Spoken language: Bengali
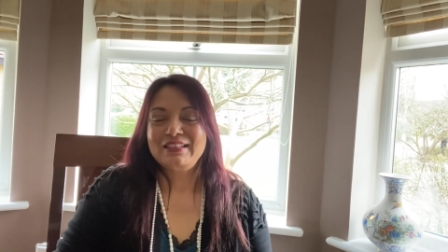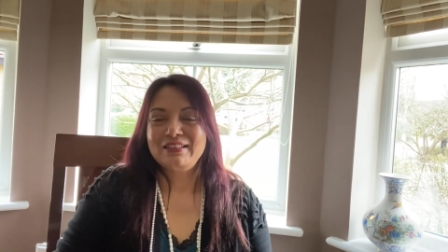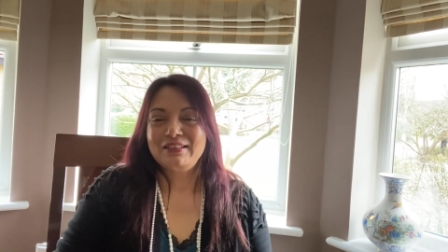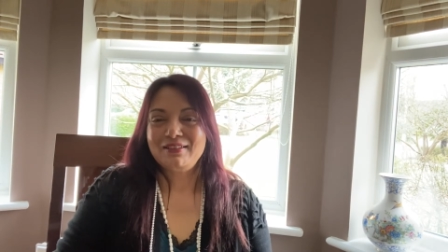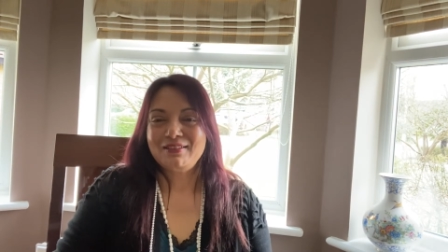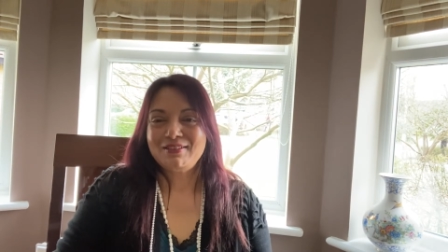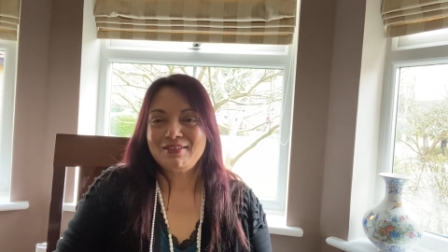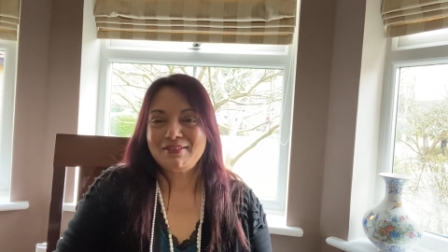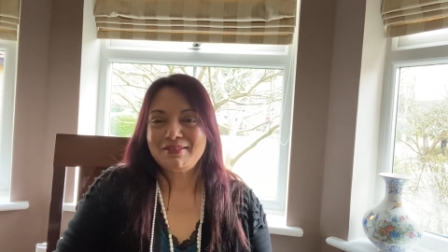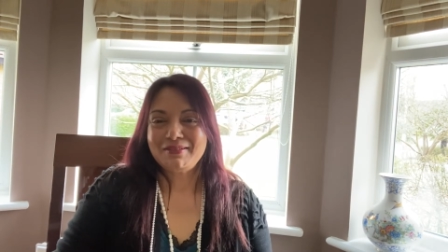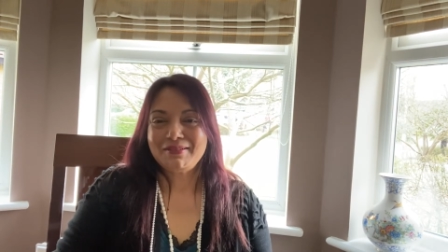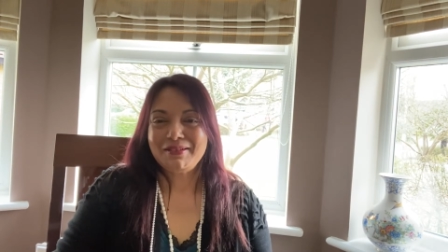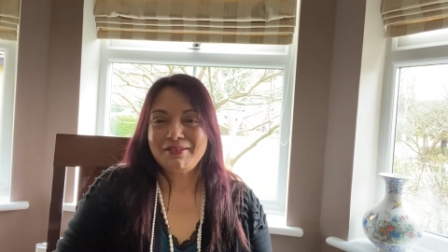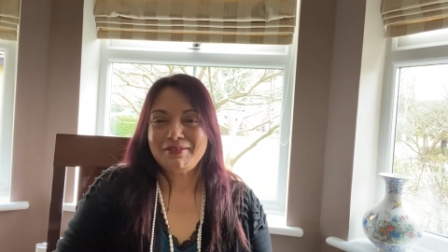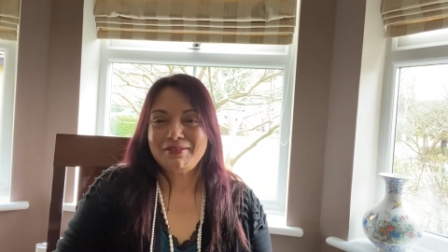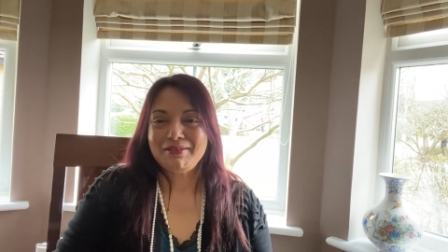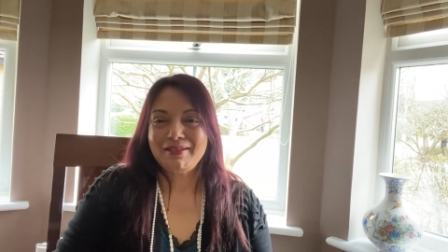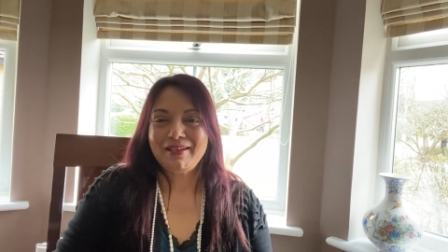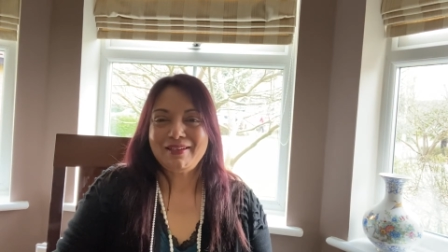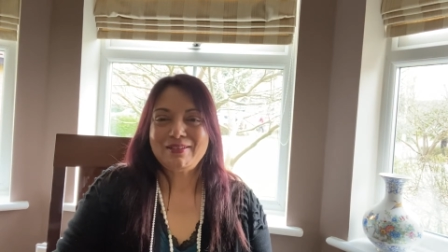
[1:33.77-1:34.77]
তো
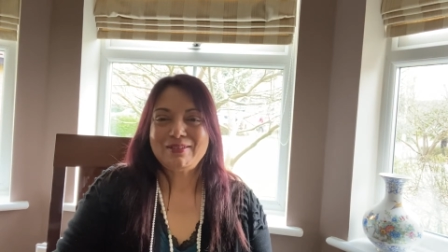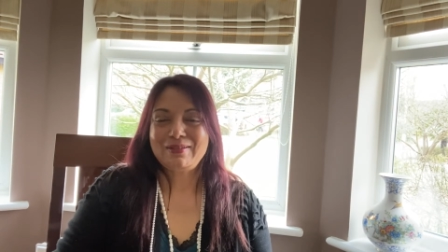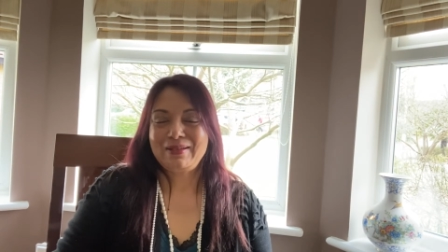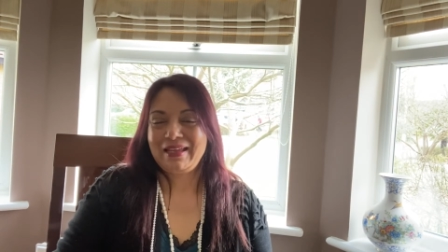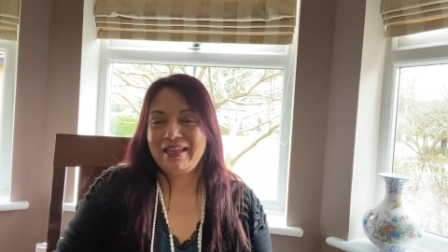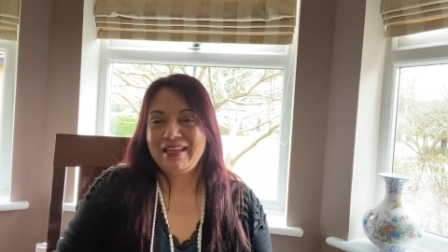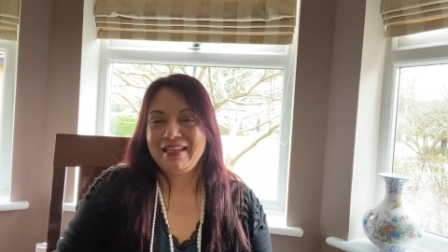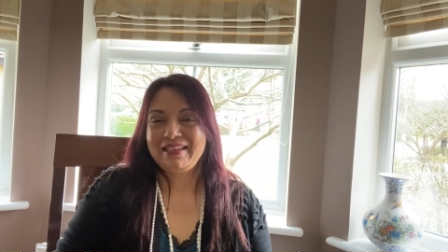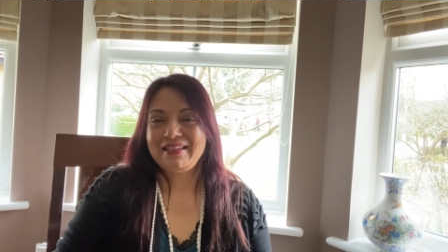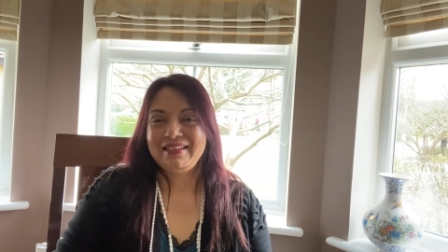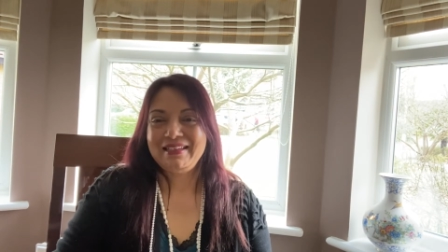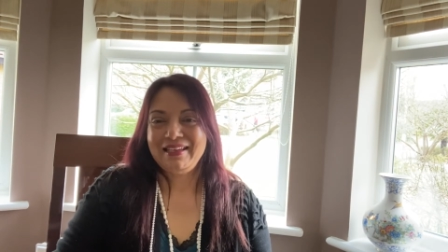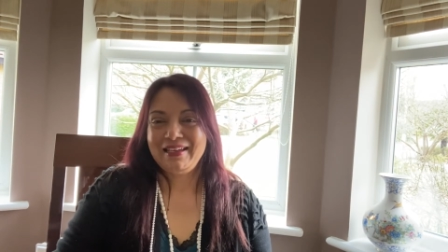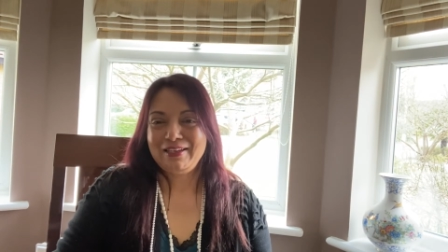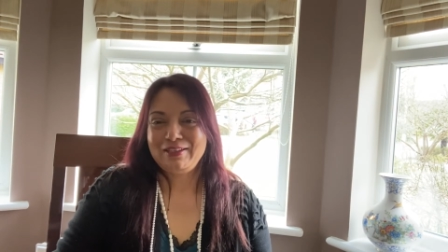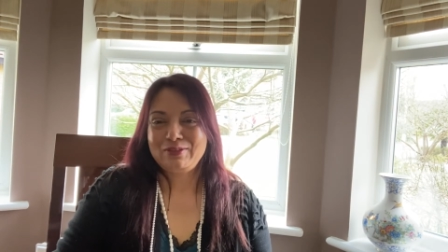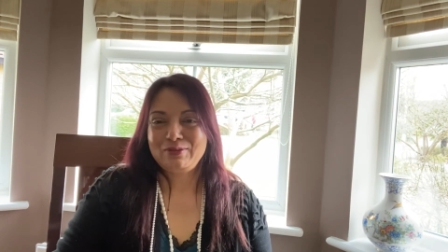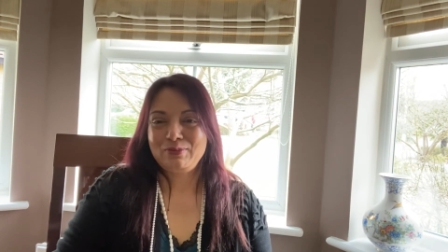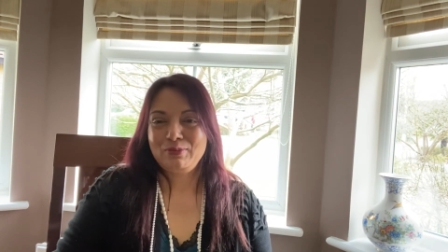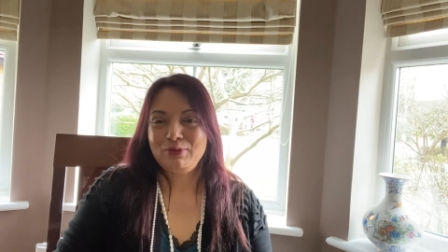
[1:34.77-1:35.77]
ছোটোখাটো একটা কেক নিয়ে
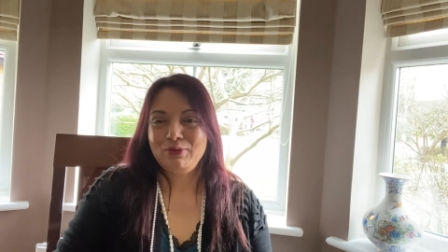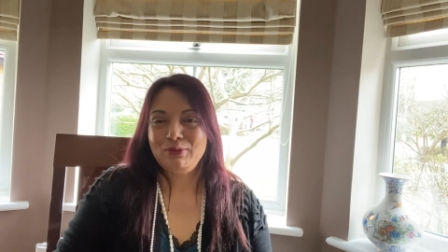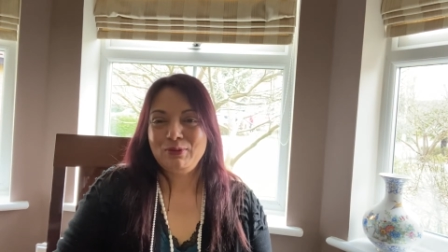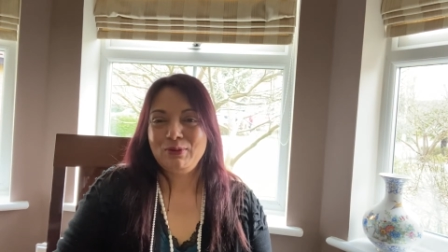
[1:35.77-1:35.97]
আসবো